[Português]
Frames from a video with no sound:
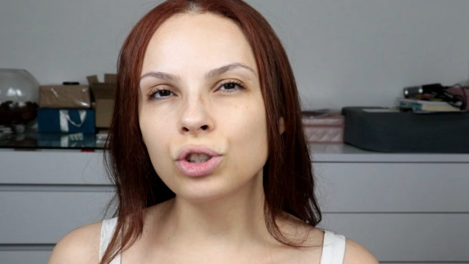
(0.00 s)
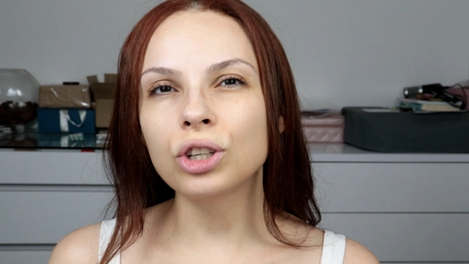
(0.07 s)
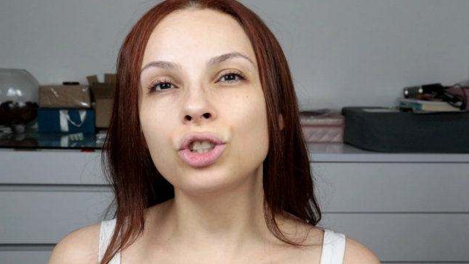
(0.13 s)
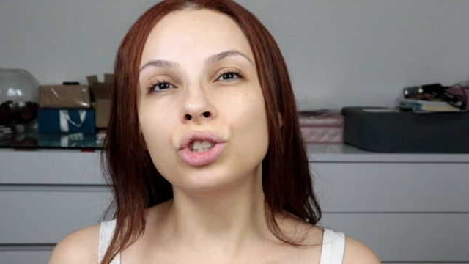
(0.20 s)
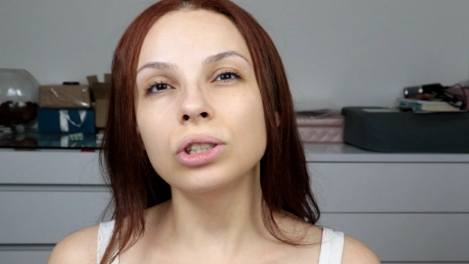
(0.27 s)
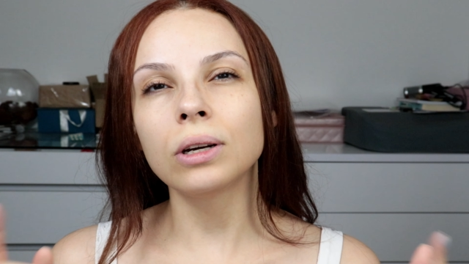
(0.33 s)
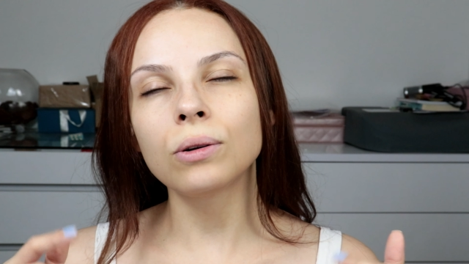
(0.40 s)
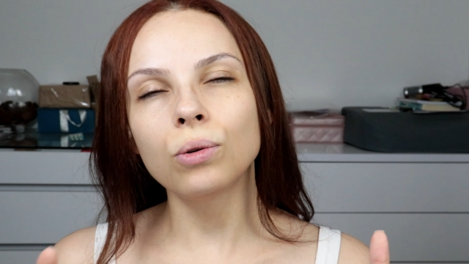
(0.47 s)
Já
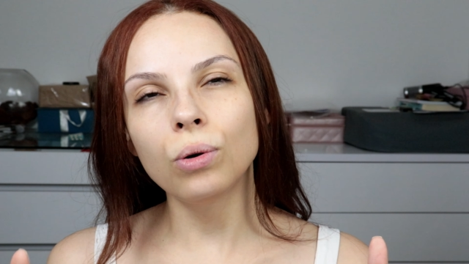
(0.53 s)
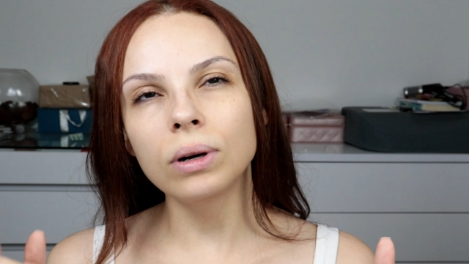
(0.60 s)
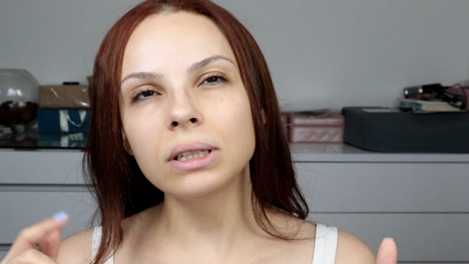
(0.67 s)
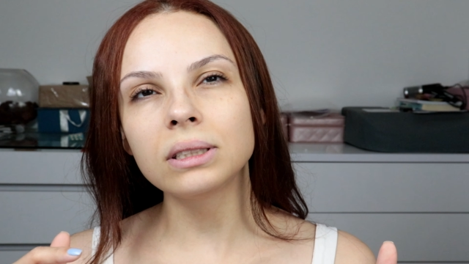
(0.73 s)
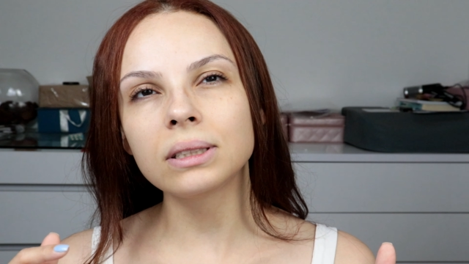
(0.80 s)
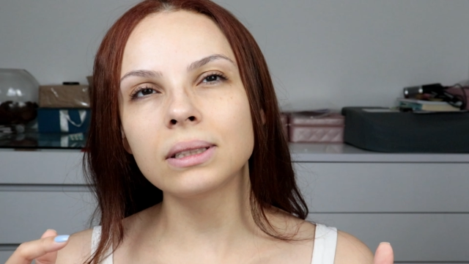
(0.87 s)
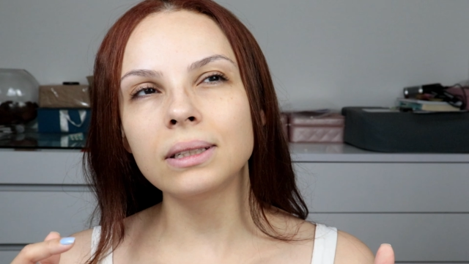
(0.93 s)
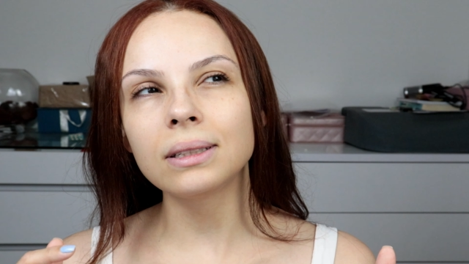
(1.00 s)
tinha
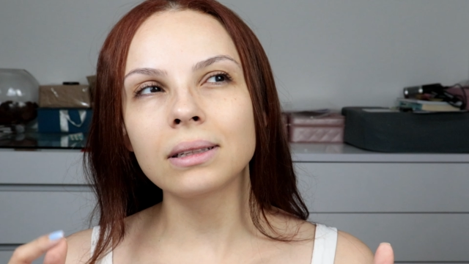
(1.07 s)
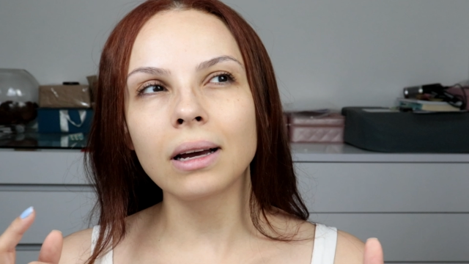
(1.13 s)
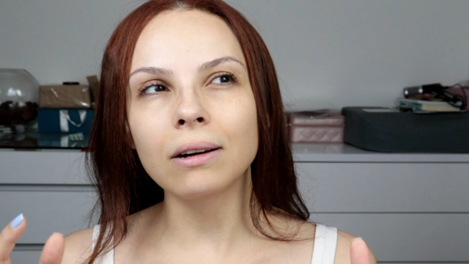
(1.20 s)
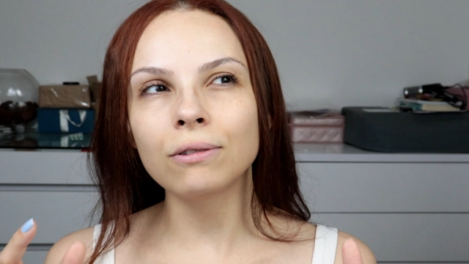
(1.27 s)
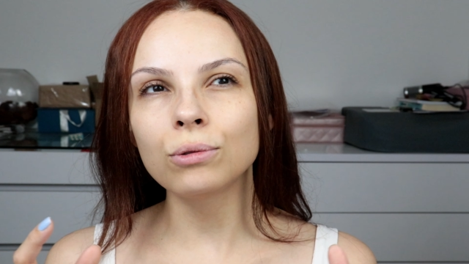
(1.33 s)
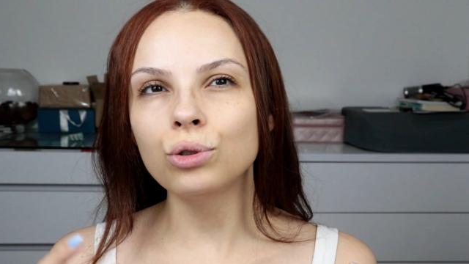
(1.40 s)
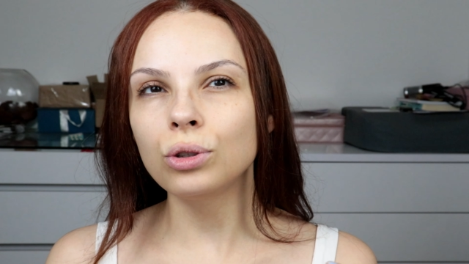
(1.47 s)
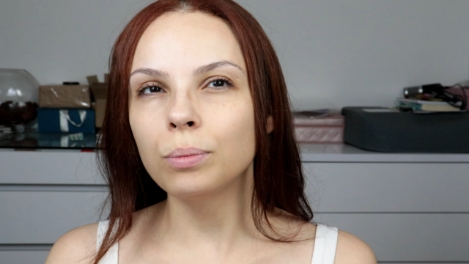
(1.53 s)
coisas que
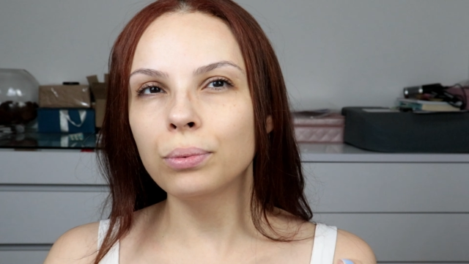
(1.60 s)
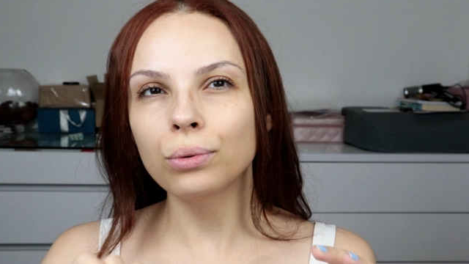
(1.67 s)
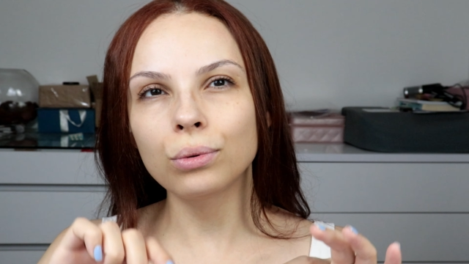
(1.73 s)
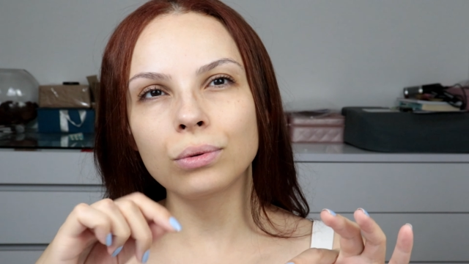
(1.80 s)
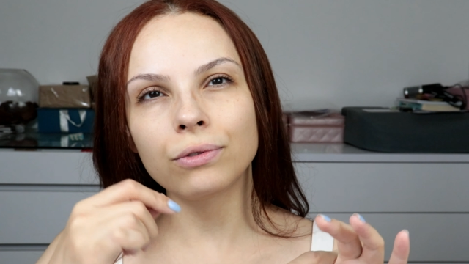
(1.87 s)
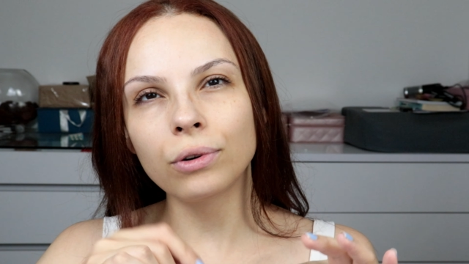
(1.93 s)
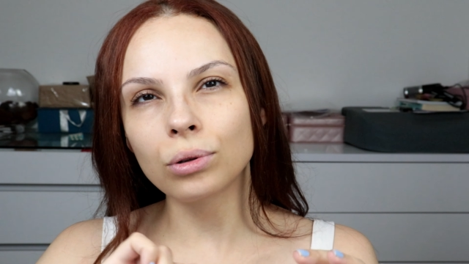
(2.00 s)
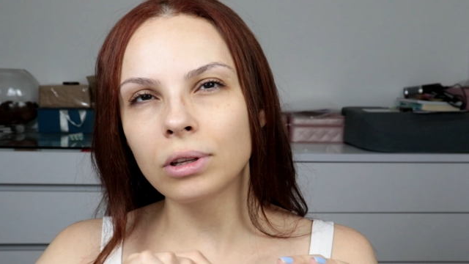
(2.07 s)
estavam,
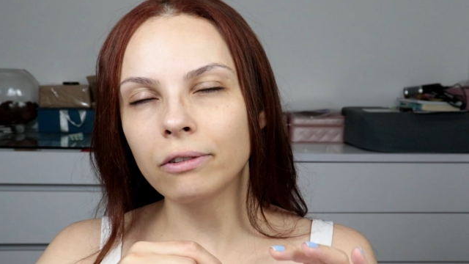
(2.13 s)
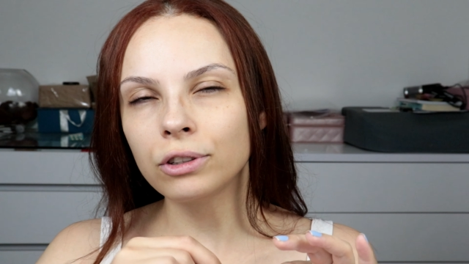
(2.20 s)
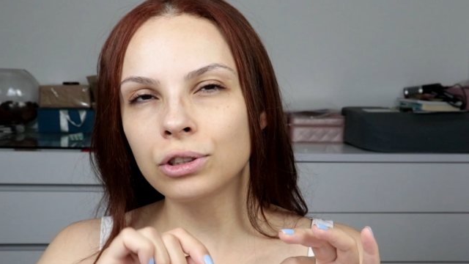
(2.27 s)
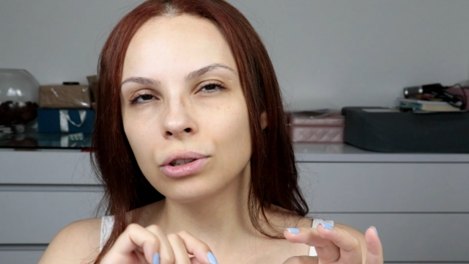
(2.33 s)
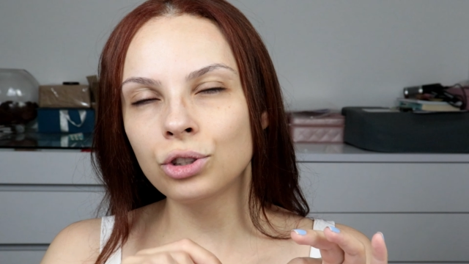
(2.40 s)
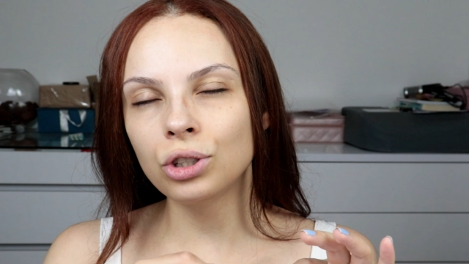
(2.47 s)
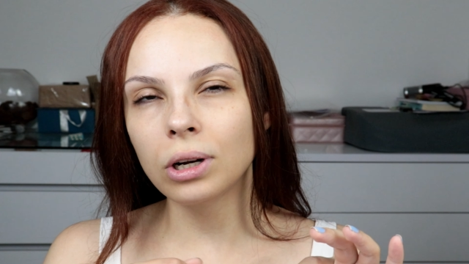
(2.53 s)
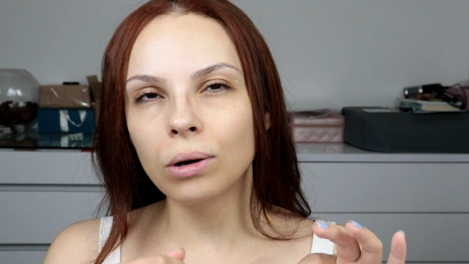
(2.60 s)
tipo, faltava
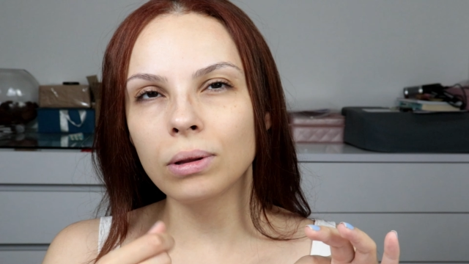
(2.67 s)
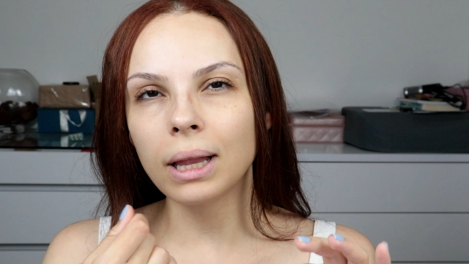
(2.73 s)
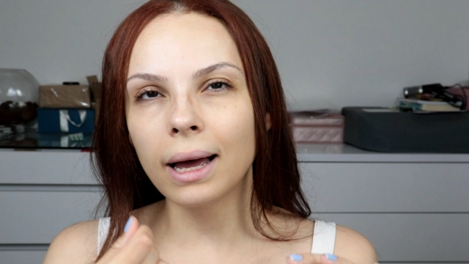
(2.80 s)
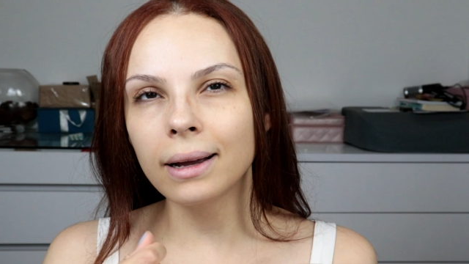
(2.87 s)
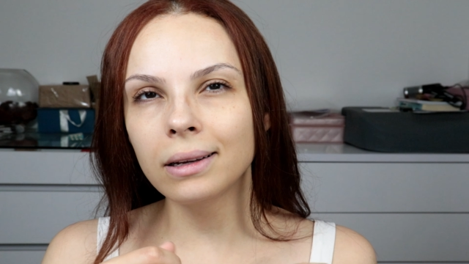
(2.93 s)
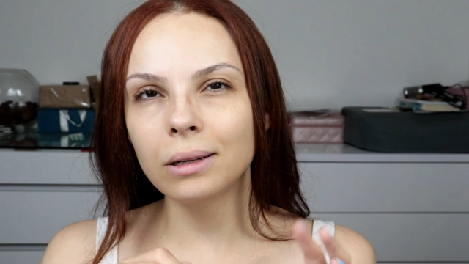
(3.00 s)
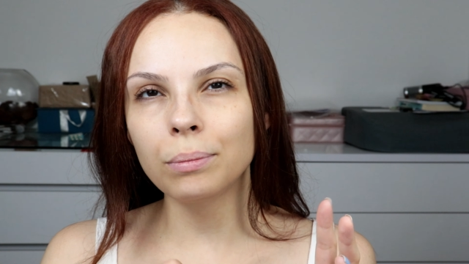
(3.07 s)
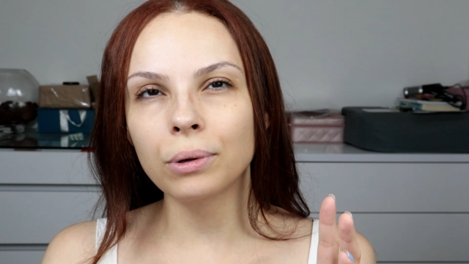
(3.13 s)
só tirar o
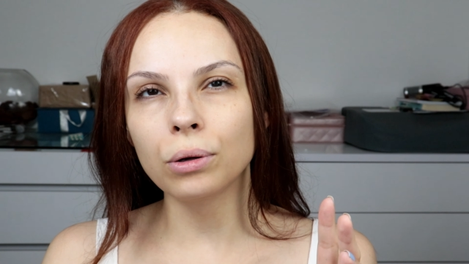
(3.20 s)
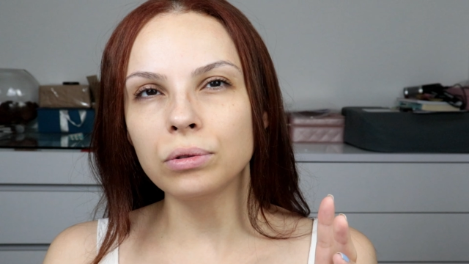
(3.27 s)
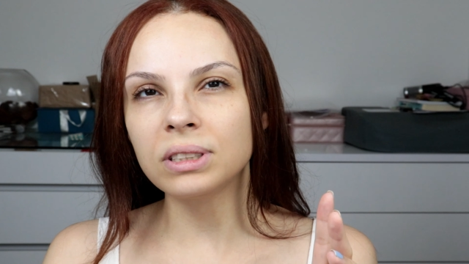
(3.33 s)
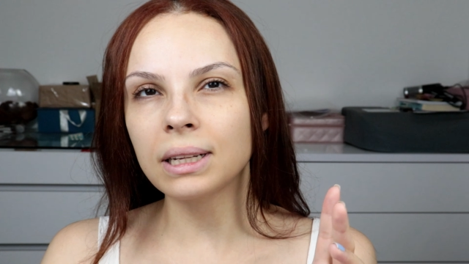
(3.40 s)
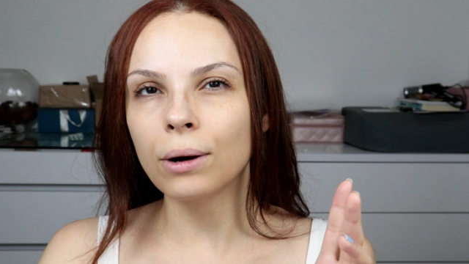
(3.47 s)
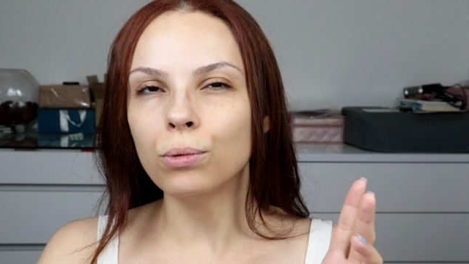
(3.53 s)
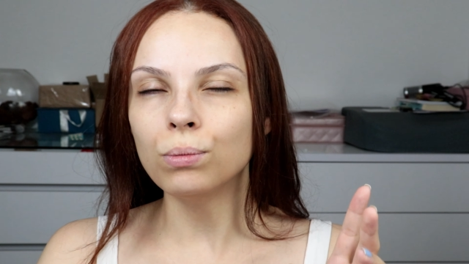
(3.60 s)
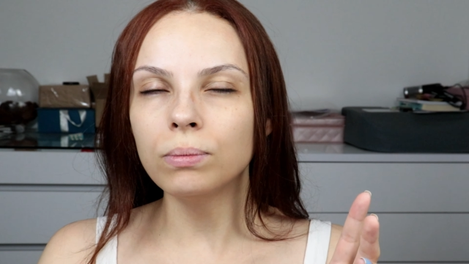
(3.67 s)
lacre para
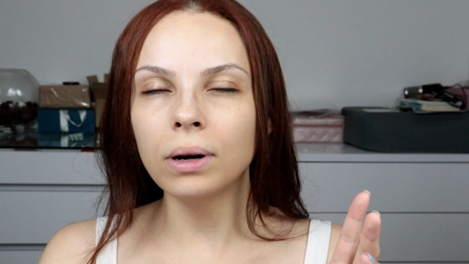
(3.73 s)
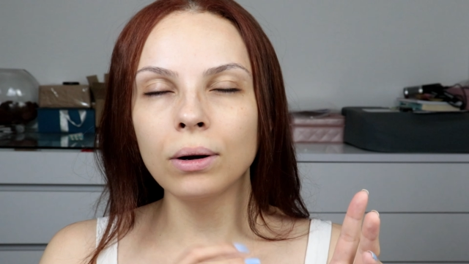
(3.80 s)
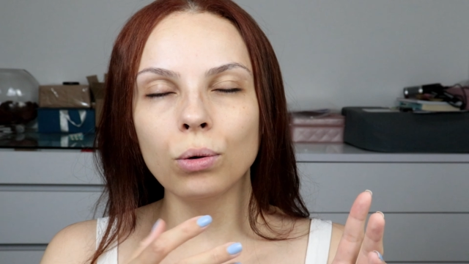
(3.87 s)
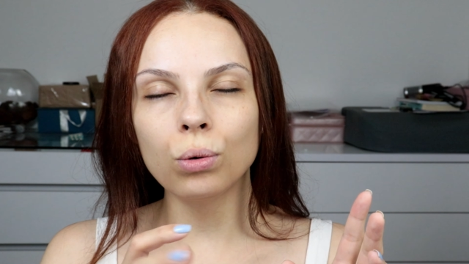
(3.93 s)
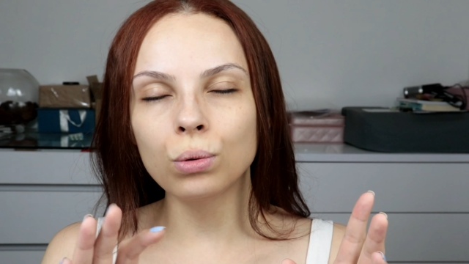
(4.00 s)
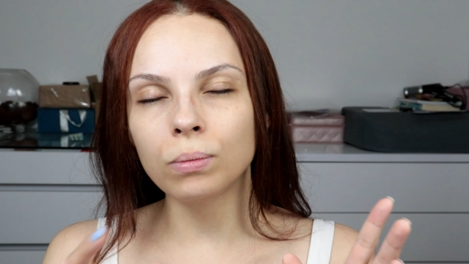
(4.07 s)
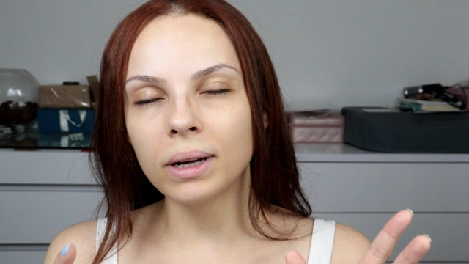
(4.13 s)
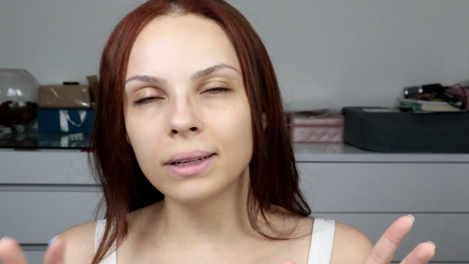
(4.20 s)
usar uma
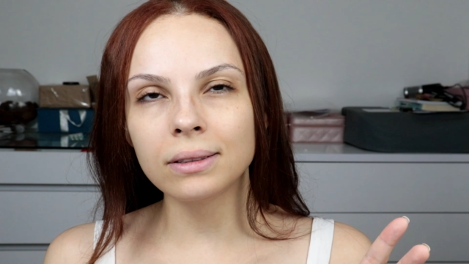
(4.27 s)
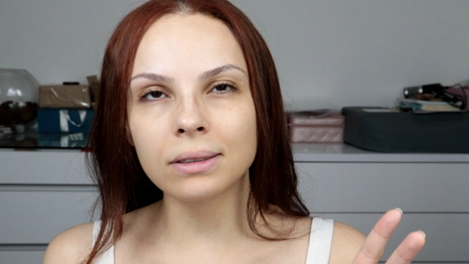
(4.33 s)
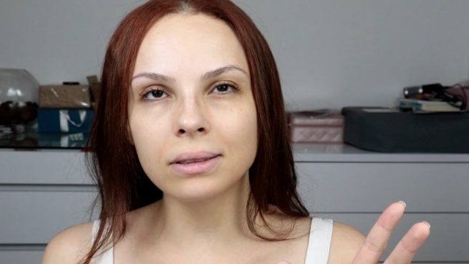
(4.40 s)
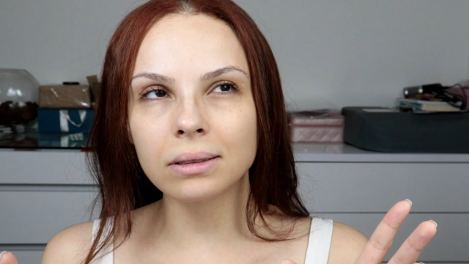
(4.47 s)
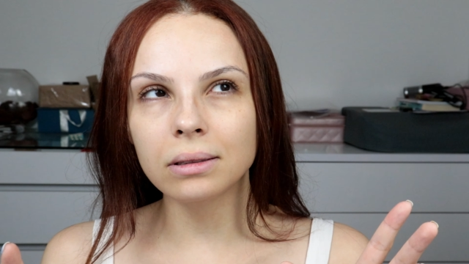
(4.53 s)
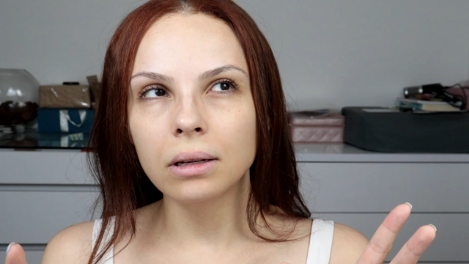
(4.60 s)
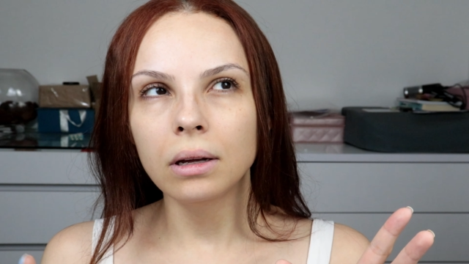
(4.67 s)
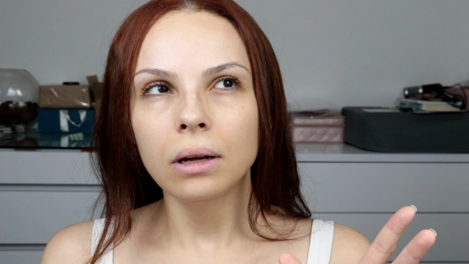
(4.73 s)
ou mais,